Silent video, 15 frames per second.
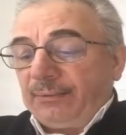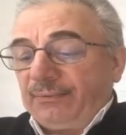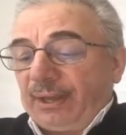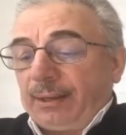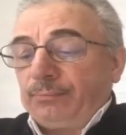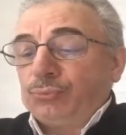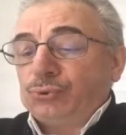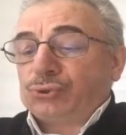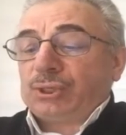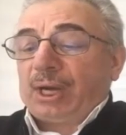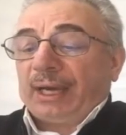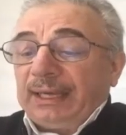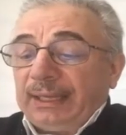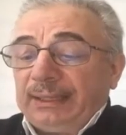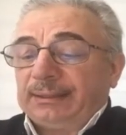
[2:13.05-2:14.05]
ve
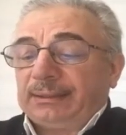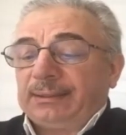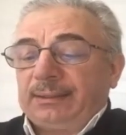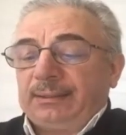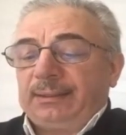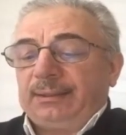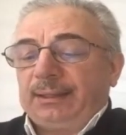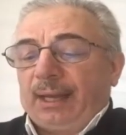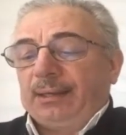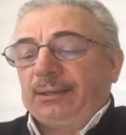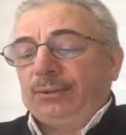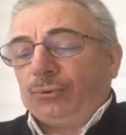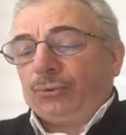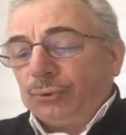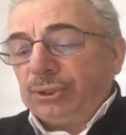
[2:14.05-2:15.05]
müstahit
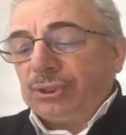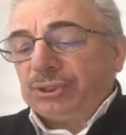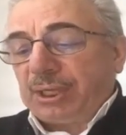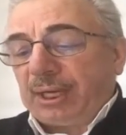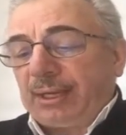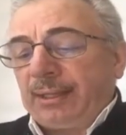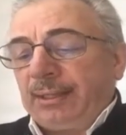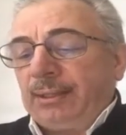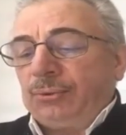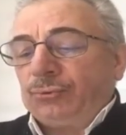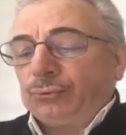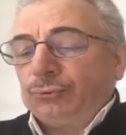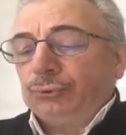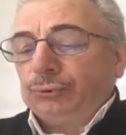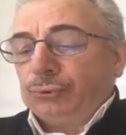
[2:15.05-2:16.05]
yani o işe
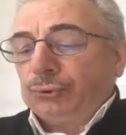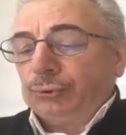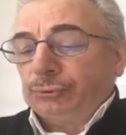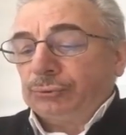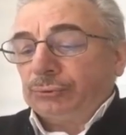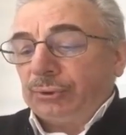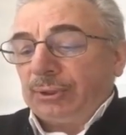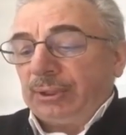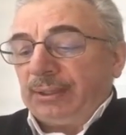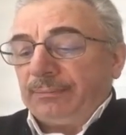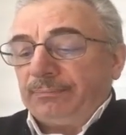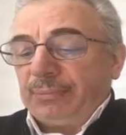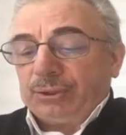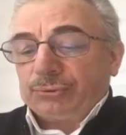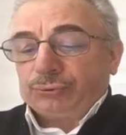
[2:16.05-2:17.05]
uygun
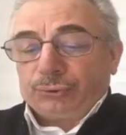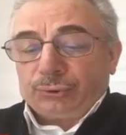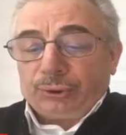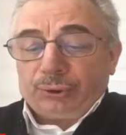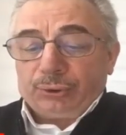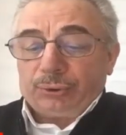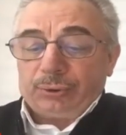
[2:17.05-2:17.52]
bir ruh